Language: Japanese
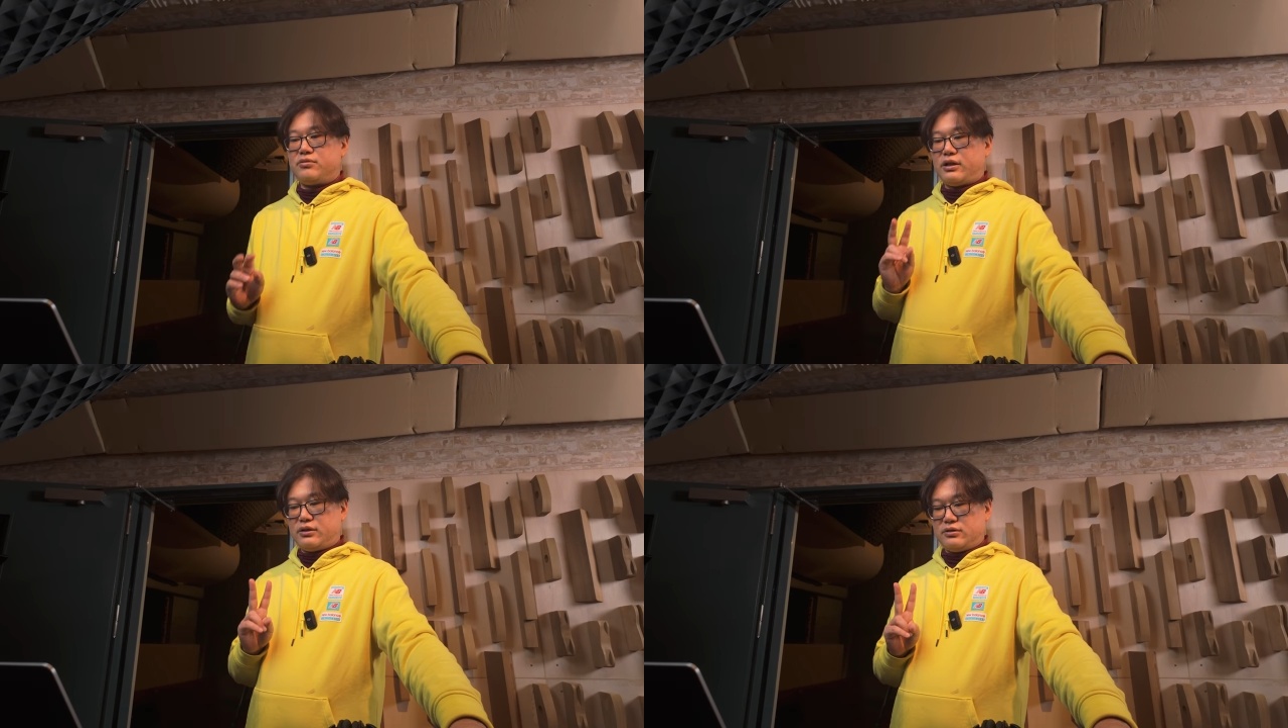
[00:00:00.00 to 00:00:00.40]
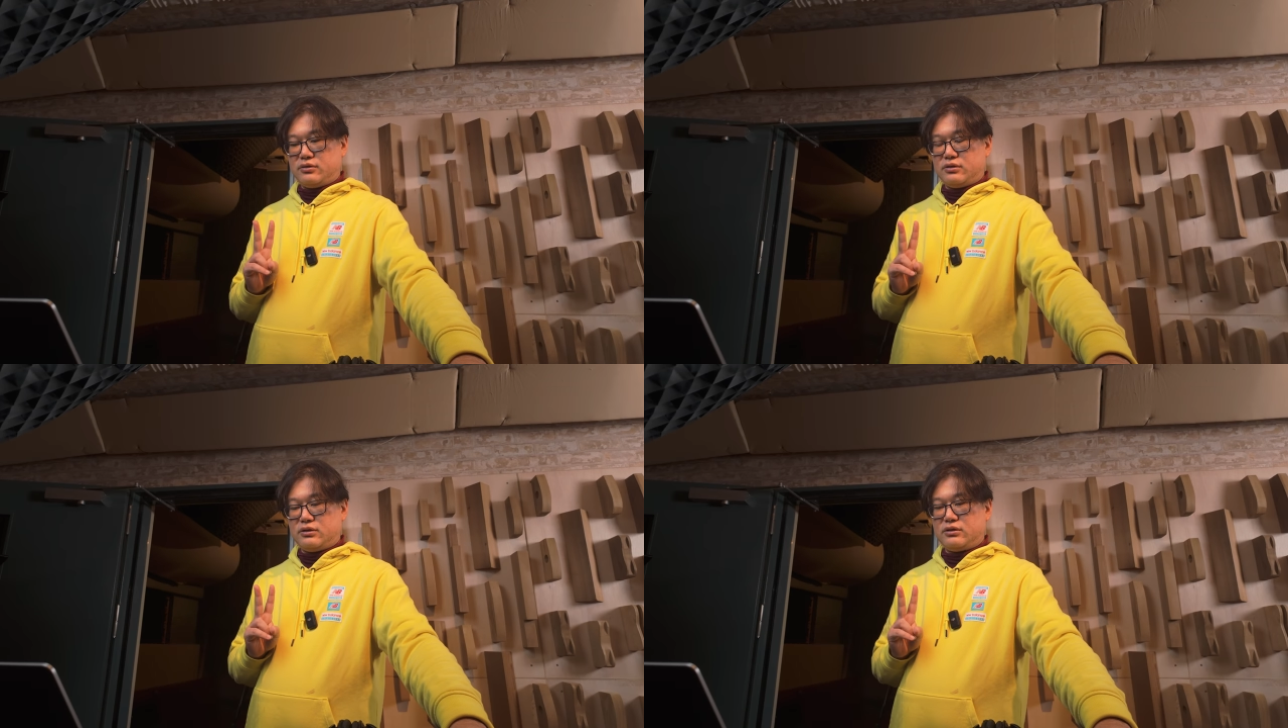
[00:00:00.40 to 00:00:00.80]
2
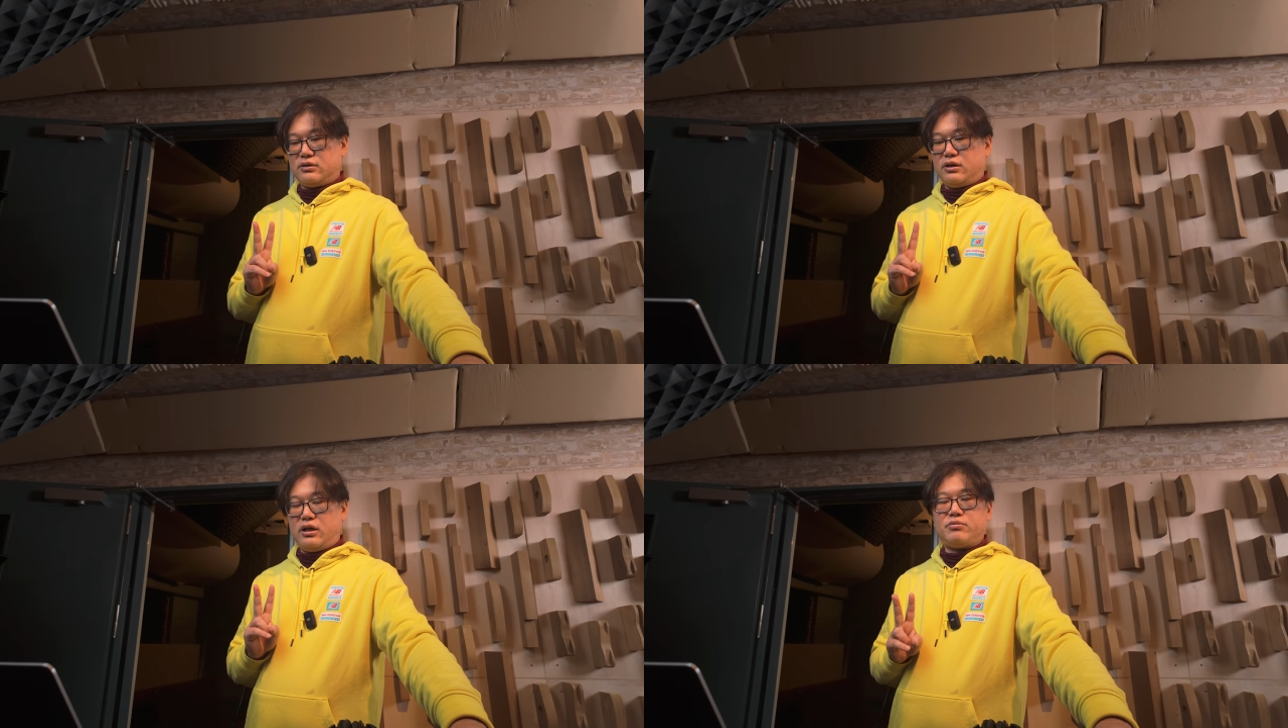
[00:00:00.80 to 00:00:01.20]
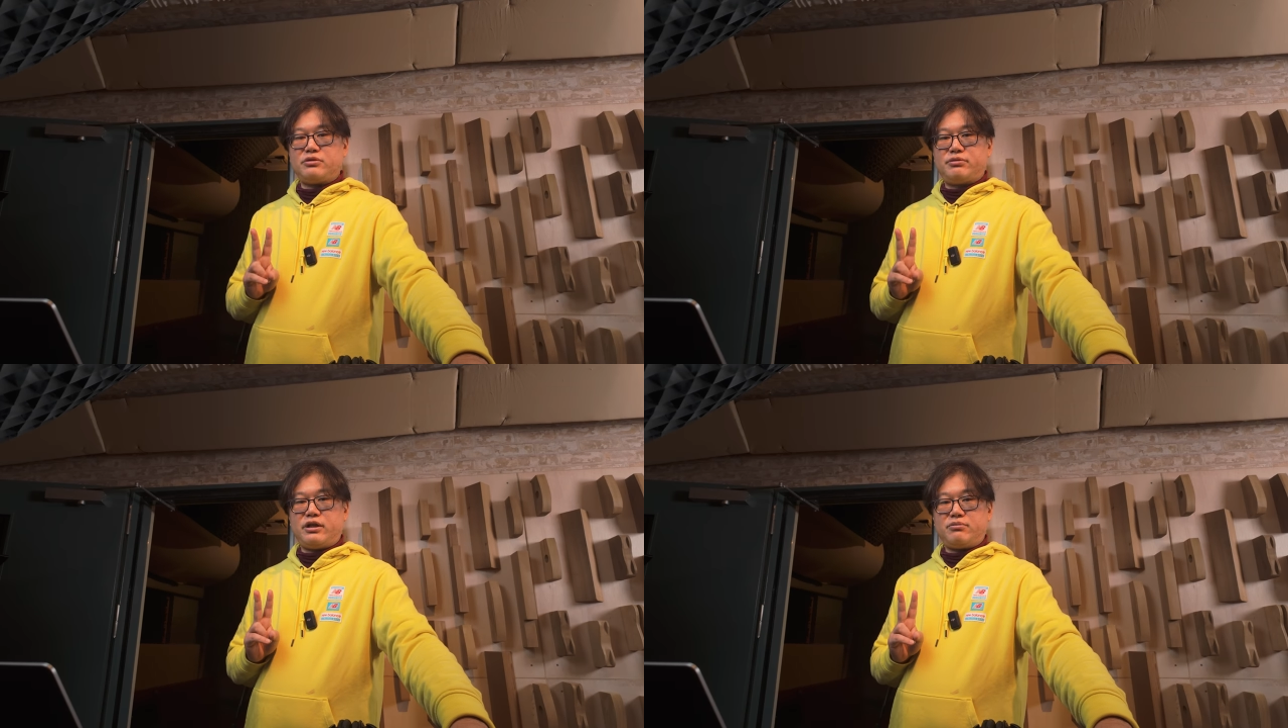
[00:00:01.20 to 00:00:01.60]
つ、
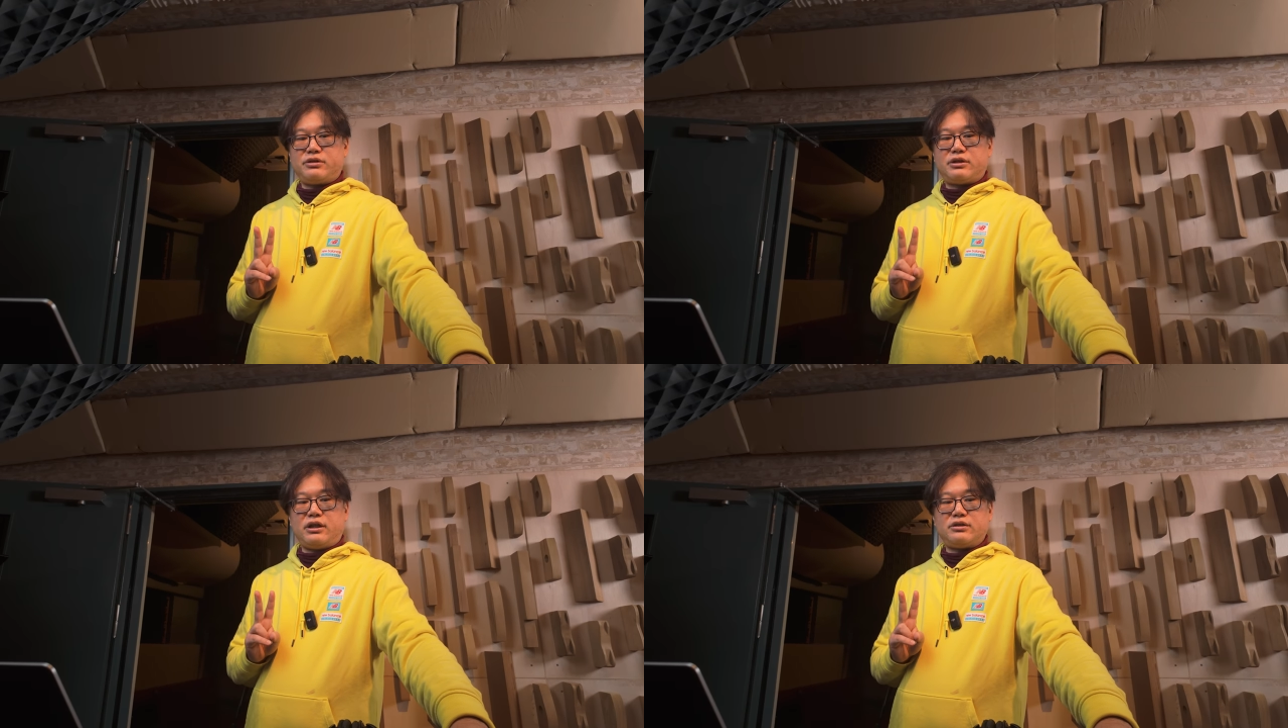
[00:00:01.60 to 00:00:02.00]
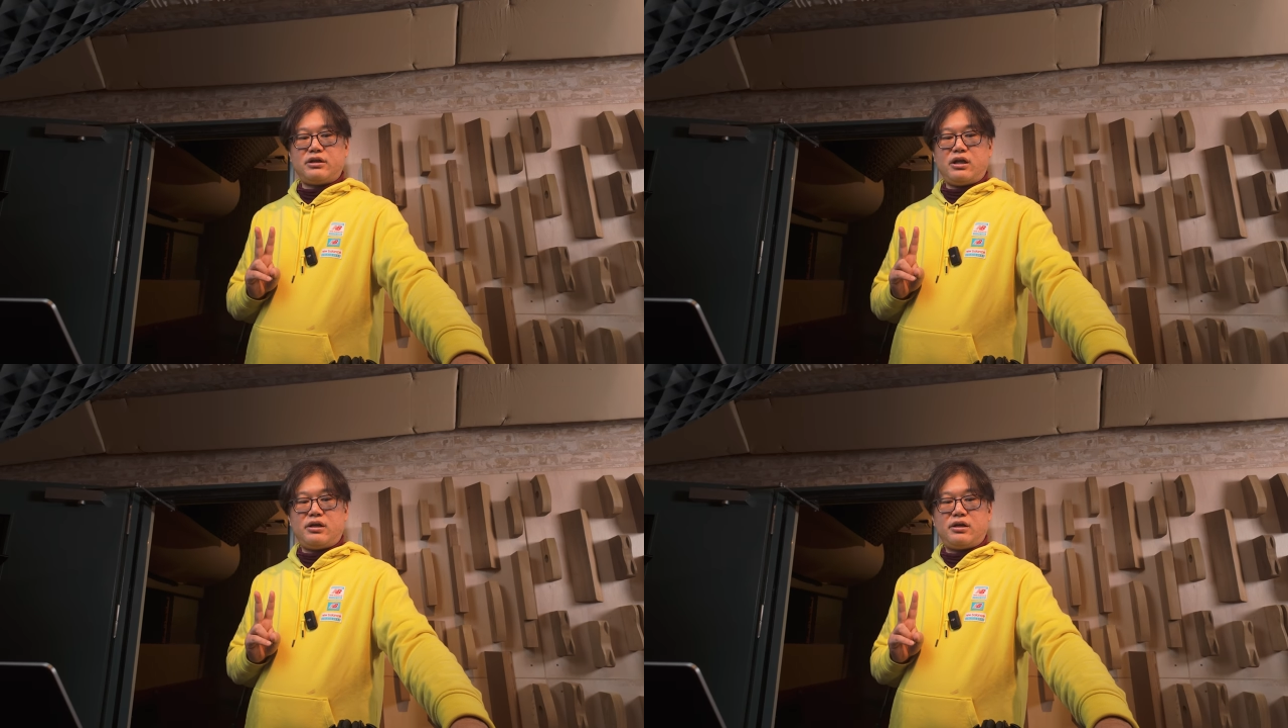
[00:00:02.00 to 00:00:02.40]
ヘッドアンププリアンプ付きで
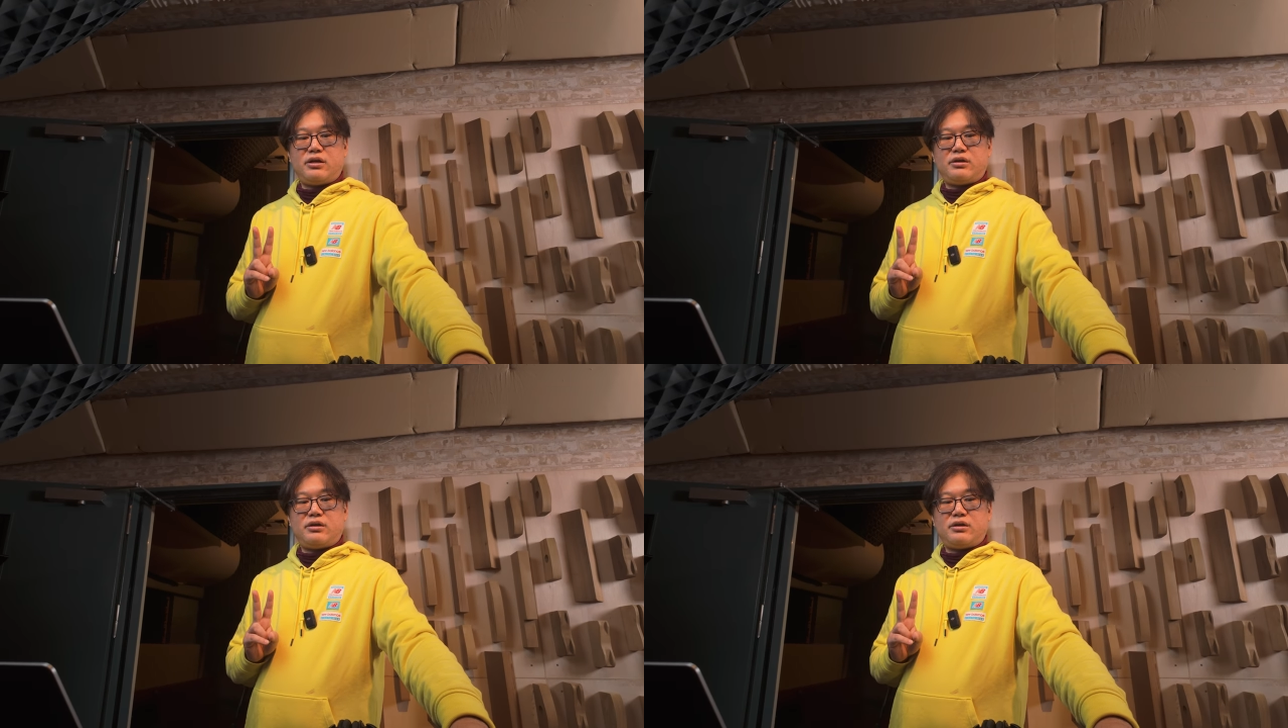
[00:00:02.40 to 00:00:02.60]
すね。